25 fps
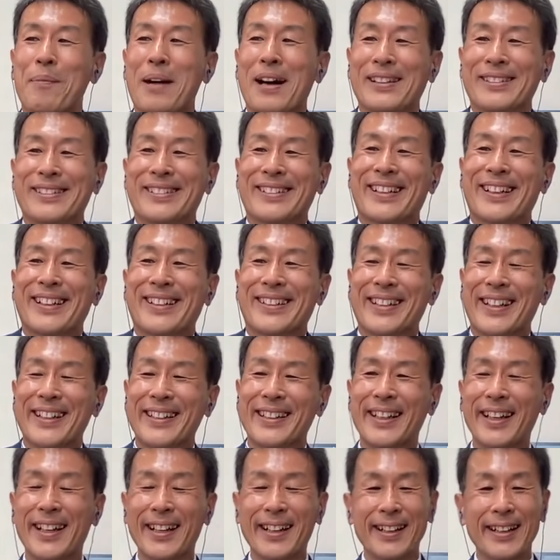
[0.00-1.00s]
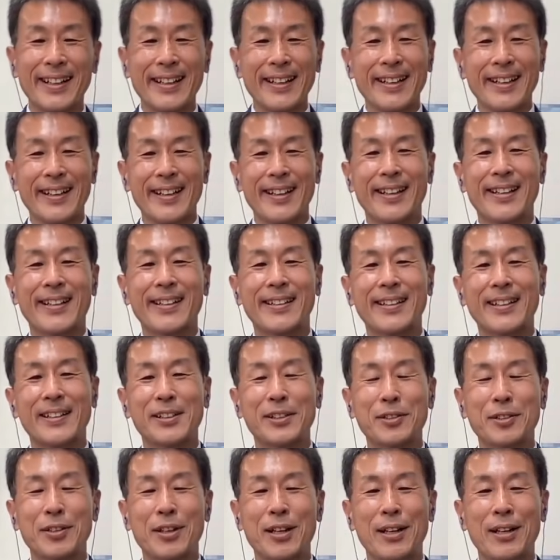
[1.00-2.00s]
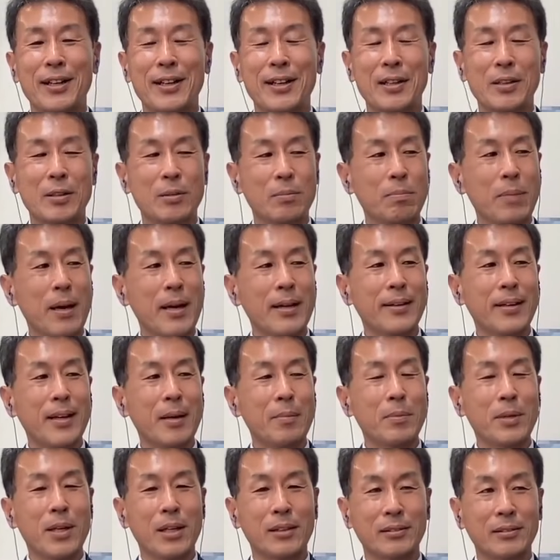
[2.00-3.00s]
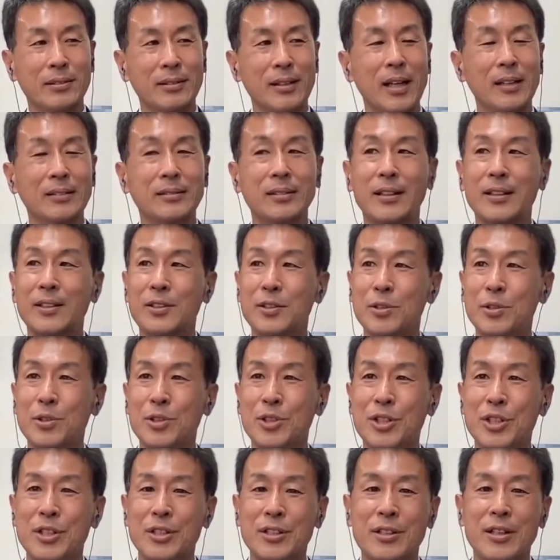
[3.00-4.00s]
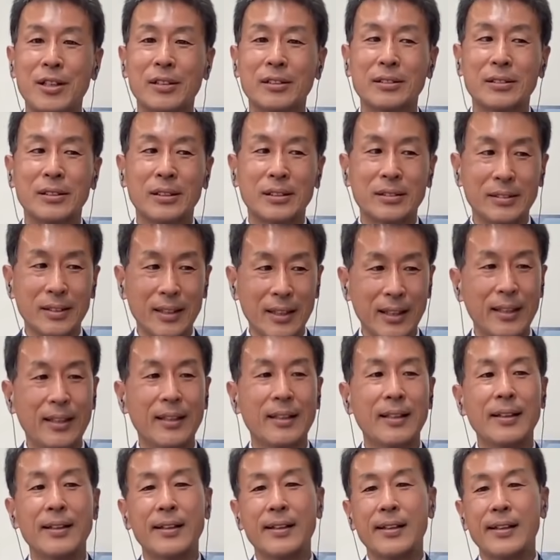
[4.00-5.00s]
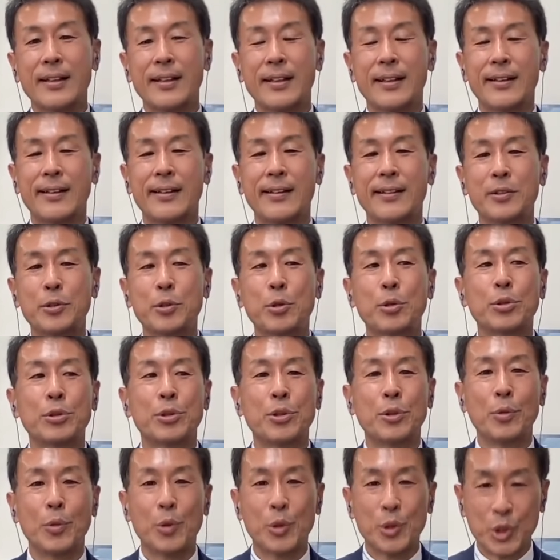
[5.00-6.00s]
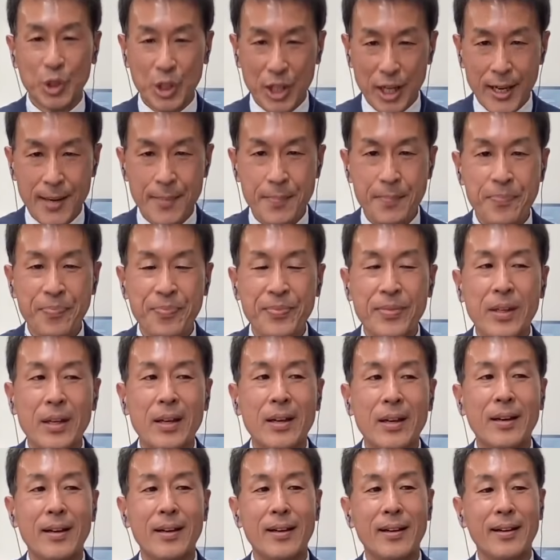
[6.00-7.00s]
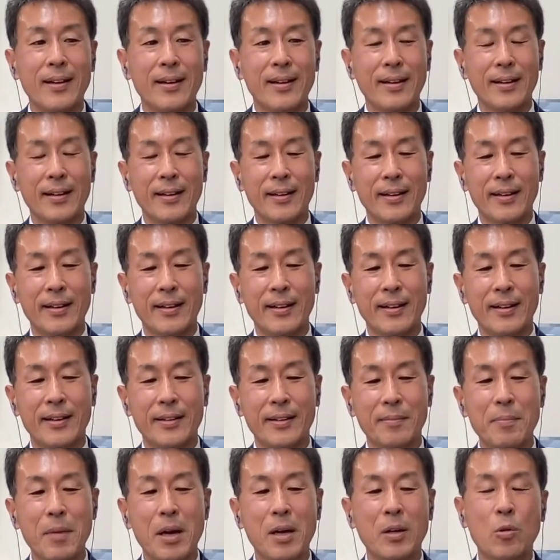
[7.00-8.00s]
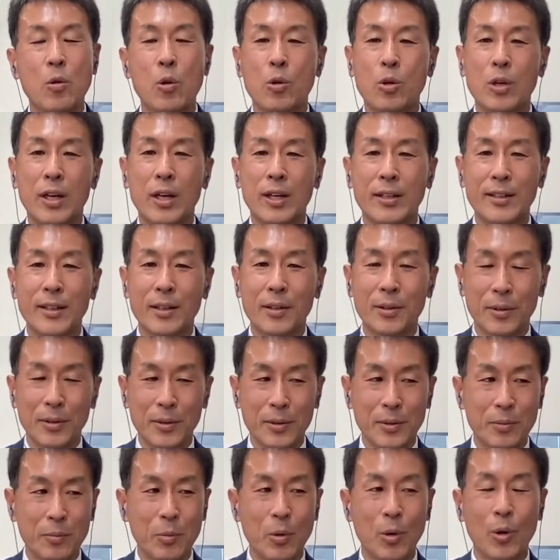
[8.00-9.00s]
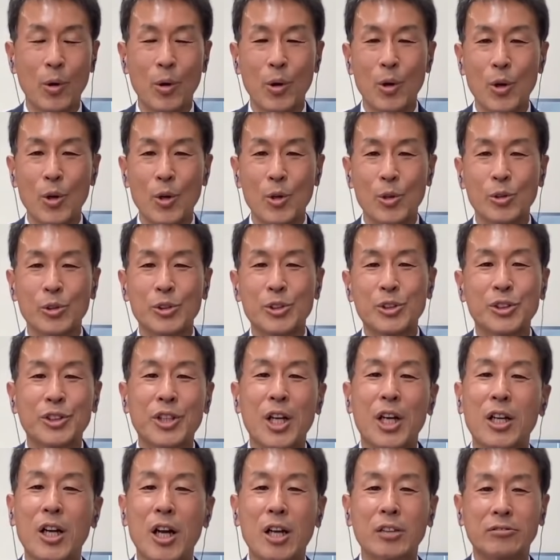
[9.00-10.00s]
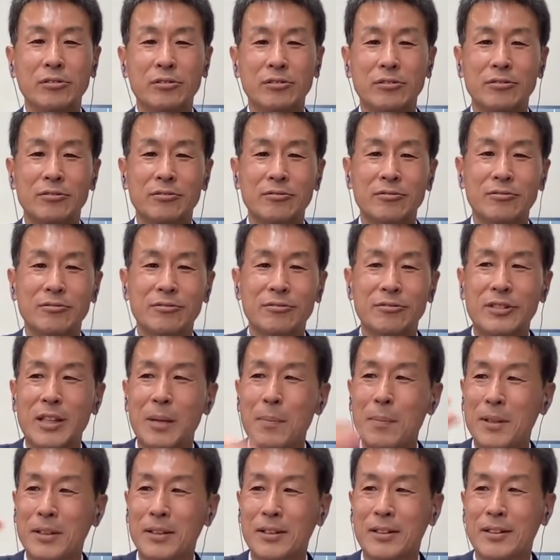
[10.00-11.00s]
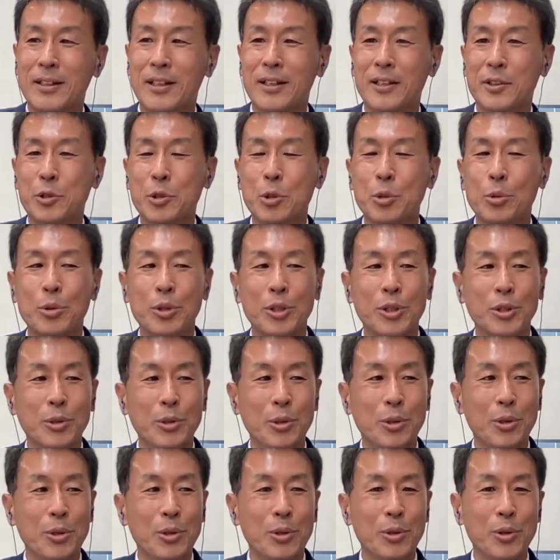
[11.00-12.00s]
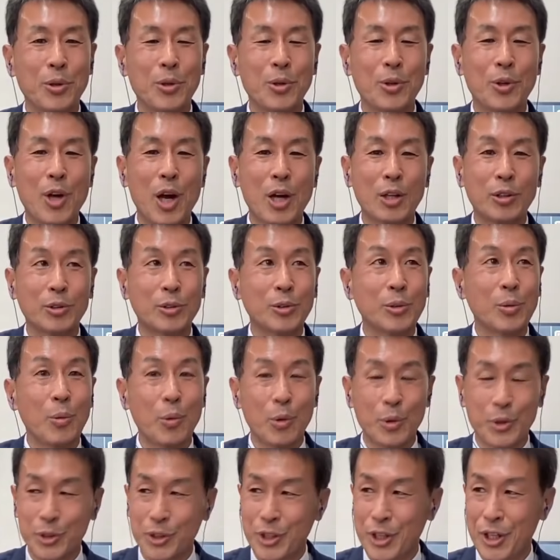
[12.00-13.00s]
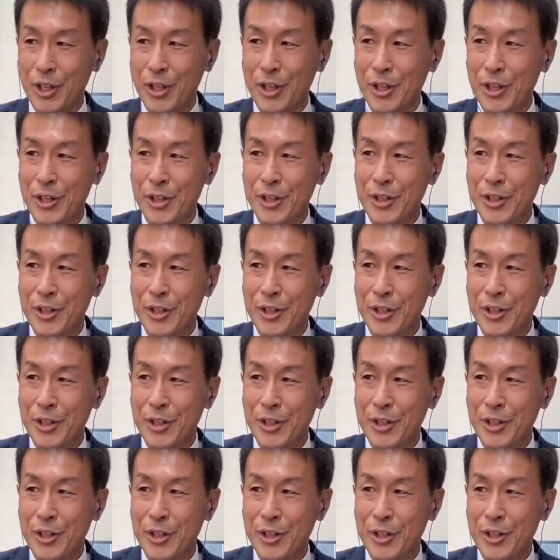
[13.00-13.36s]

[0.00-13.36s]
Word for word: まずかったんで、うん、駅立ちはあの晩やむなく朝一の新幹線で、えー、上京をして、うん、えー、まあ、国会でのもううず高くたまった書類と格闘をして